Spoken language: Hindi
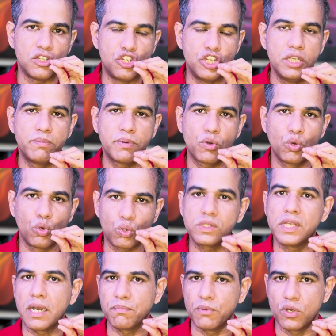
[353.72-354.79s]
जीप को
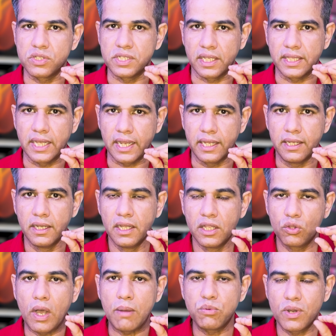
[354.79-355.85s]
नुकसान पहुंच सकता है
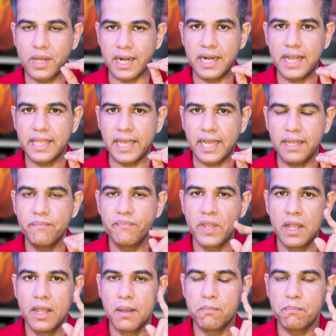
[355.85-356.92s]
तो आपको करना क्या है
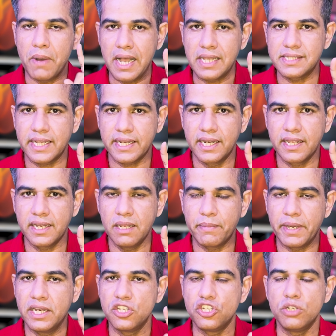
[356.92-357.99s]
पाँच सेकंड के लिए
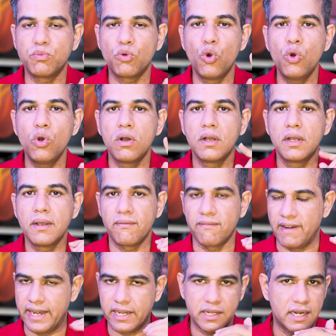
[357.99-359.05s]
पहले जीप को
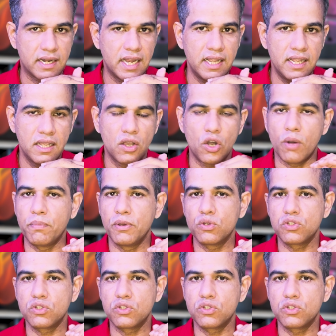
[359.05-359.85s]
फ्लैट करना है और फिर